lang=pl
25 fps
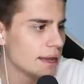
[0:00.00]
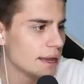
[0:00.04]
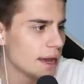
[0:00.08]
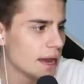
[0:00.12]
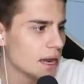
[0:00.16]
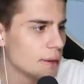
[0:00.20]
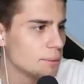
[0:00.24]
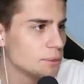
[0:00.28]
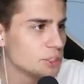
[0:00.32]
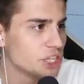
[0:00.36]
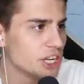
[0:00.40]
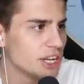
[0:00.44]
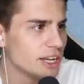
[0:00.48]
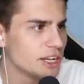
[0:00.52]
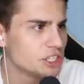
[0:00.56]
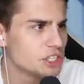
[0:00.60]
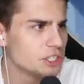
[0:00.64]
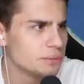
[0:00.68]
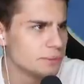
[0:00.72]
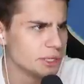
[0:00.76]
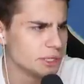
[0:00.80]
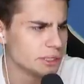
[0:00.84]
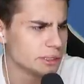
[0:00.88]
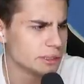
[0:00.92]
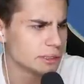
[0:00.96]
Ej, ale my się
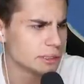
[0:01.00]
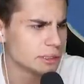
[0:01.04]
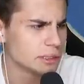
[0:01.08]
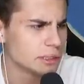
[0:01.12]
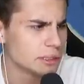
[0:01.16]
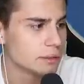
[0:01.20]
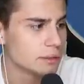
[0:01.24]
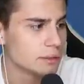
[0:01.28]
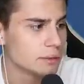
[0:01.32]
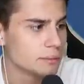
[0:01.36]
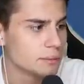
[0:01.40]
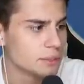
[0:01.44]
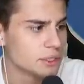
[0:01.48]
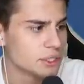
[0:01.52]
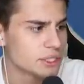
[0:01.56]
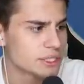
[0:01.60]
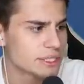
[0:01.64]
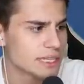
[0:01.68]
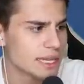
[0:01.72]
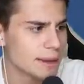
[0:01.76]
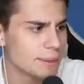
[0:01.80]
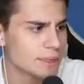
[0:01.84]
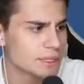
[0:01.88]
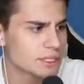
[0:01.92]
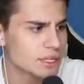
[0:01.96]
leczymy.
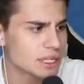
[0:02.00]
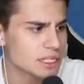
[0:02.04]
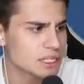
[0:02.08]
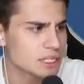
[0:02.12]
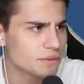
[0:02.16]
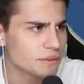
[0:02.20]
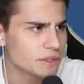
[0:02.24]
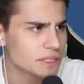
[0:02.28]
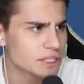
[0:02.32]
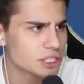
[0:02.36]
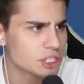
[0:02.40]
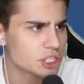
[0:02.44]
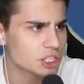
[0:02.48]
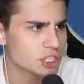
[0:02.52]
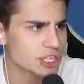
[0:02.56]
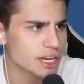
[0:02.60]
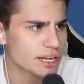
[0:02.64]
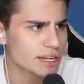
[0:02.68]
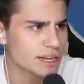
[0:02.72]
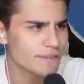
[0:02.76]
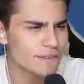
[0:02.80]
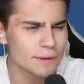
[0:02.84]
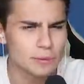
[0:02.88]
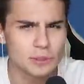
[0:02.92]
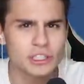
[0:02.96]
Dostajemy coraz to więcej
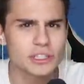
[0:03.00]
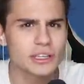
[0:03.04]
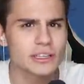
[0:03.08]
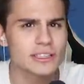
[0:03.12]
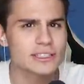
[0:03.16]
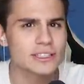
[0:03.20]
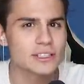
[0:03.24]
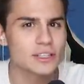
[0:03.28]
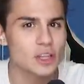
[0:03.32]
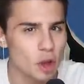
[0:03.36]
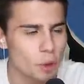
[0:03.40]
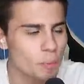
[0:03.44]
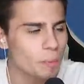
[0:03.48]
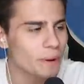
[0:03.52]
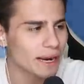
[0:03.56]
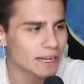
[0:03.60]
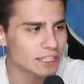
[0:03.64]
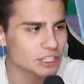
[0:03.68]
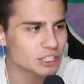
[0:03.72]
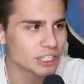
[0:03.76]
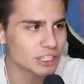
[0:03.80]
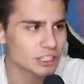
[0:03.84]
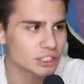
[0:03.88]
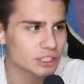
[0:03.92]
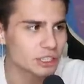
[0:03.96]
życia. Nie wiem, czy to jest dobra
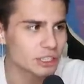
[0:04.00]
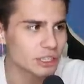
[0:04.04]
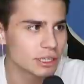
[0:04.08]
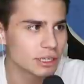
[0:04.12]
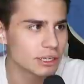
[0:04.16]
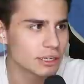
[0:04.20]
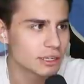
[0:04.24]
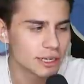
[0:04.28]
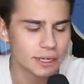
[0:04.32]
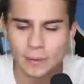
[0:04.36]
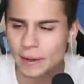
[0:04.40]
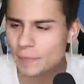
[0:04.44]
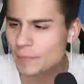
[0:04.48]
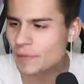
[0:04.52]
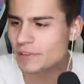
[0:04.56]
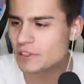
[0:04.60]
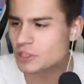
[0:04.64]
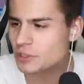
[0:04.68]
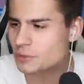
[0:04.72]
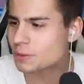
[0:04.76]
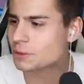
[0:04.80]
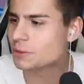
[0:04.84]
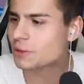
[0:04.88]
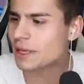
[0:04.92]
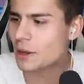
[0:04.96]
rzecz. Chyba
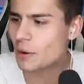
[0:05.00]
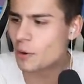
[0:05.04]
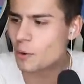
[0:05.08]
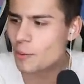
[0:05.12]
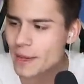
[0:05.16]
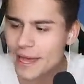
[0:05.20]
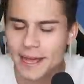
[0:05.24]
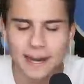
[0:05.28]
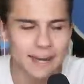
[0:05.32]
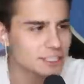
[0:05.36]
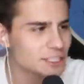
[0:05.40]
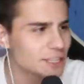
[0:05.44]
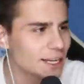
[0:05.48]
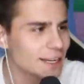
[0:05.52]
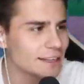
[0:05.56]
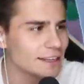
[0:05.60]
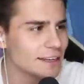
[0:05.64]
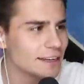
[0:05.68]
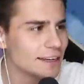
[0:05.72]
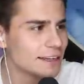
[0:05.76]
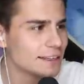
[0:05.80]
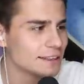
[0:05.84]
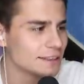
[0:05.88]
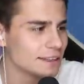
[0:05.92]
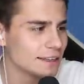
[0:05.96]
powinniśmy tutaj umierać, a
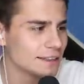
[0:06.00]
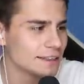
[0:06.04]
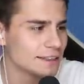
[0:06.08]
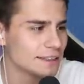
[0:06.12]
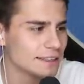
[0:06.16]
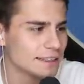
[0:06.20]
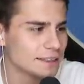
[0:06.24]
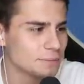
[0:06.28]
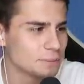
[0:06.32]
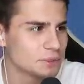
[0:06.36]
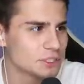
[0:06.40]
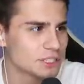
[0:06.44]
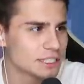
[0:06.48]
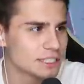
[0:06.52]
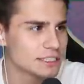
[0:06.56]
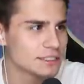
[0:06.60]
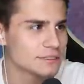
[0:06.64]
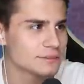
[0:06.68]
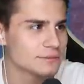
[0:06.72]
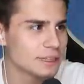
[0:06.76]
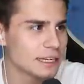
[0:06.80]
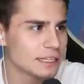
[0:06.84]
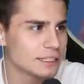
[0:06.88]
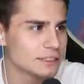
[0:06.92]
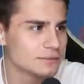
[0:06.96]
nie, a nie
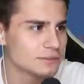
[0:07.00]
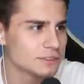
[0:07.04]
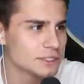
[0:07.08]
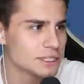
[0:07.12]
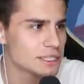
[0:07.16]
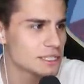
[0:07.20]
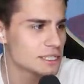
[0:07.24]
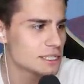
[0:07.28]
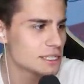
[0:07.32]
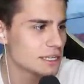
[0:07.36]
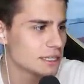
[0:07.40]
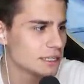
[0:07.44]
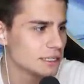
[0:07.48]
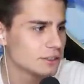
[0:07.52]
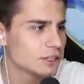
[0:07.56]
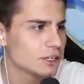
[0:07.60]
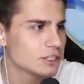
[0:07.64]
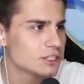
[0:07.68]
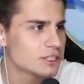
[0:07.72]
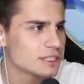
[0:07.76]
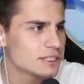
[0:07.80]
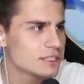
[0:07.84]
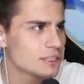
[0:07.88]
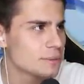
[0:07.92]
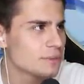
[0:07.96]
przeżywać, więc
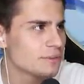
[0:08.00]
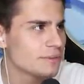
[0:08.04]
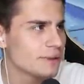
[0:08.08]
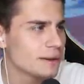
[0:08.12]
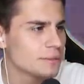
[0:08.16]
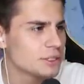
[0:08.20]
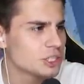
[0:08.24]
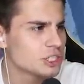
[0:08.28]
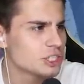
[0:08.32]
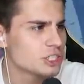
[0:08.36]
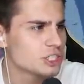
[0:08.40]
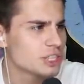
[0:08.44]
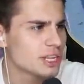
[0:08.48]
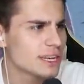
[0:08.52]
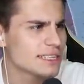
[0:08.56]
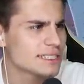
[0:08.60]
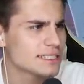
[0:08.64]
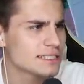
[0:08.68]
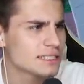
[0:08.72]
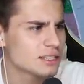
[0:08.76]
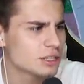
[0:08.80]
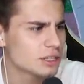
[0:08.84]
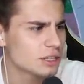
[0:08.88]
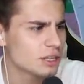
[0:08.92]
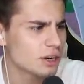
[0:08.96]
to, że zdobywamy życie
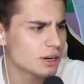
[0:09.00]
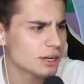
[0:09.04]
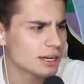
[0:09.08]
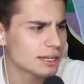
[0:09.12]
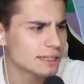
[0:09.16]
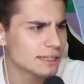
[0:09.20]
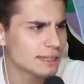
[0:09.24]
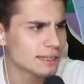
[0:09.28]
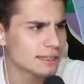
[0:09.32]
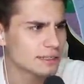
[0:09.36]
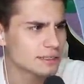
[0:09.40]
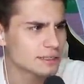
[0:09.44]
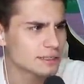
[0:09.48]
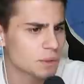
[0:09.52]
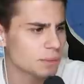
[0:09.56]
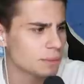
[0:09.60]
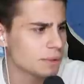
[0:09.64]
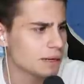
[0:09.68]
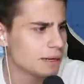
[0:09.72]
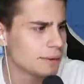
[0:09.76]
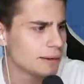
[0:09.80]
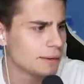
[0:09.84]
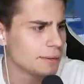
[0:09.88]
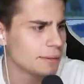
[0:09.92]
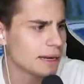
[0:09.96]
jest trochę dla nas
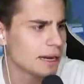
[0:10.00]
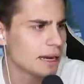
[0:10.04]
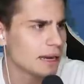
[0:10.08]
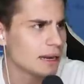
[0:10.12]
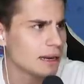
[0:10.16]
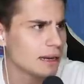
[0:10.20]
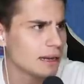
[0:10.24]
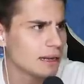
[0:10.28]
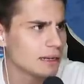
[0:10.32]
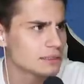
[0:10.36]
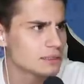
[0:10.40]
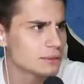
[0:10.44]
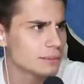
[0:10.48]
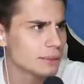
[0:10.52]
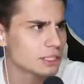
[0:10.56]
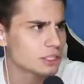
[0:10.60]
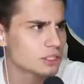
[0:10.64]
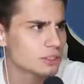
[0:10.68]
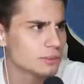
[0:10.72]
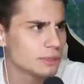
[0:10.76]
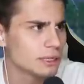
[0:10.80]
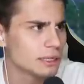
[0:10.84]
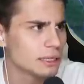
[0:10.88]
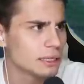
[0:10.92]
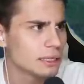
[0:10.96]
problemem, ale
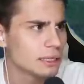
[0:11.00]
zobaczymy.